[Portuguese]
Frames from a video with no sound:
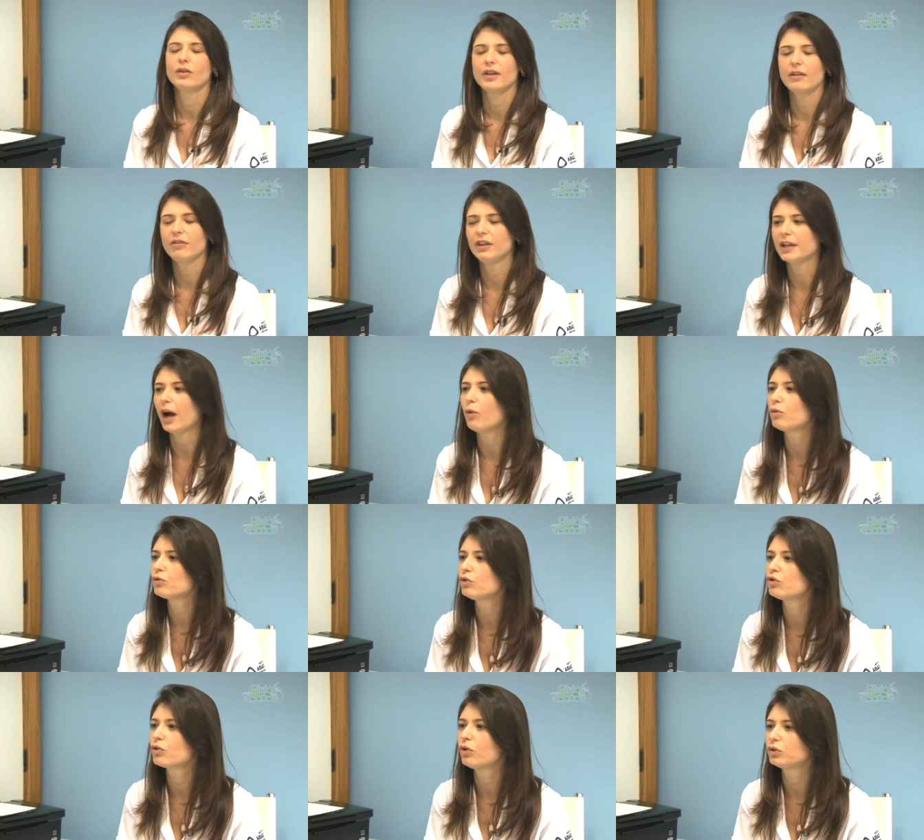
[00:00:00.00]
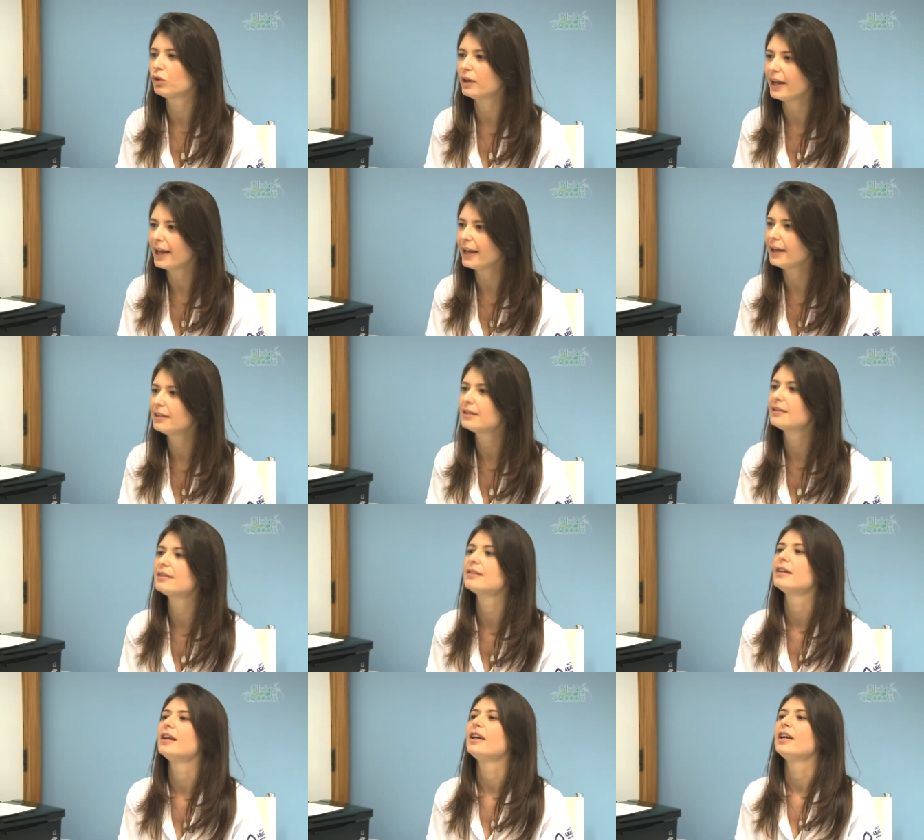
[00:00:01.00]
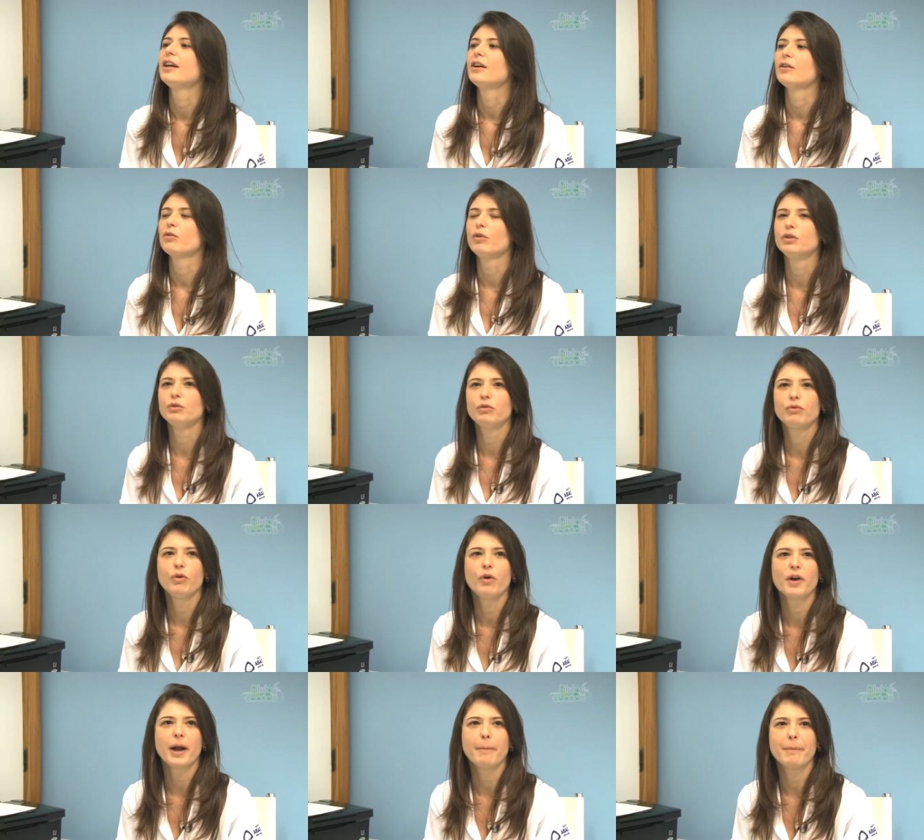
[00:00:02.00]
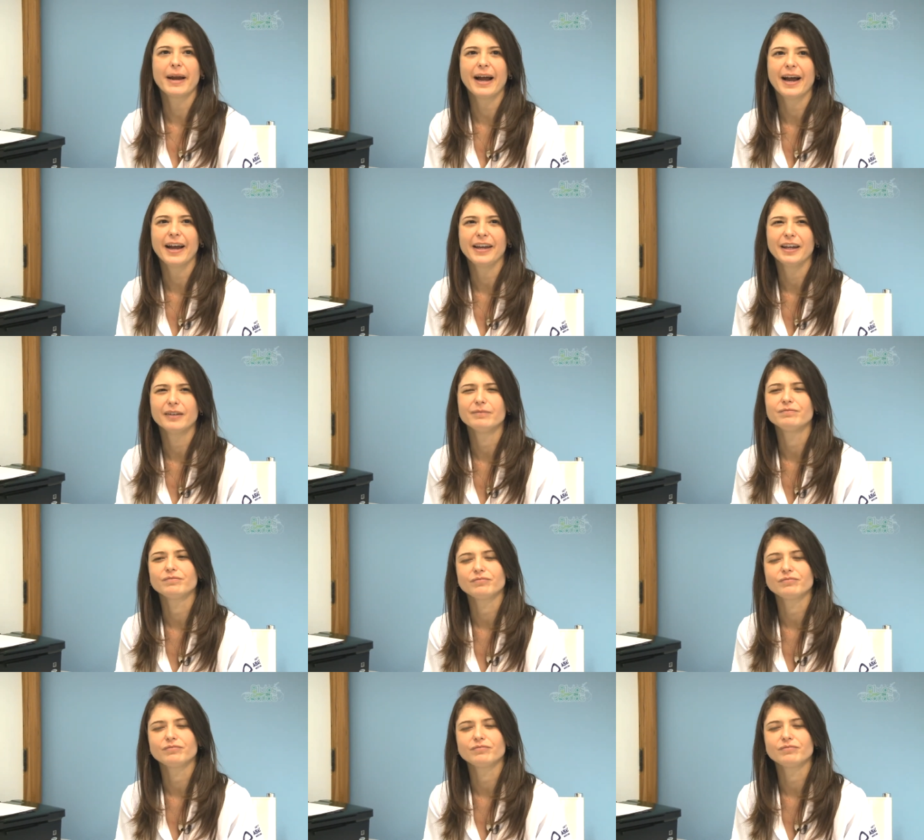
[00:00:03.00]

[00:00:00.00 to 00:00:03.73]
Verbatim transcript: Evitar o uso de cotonetes, quando for à praia,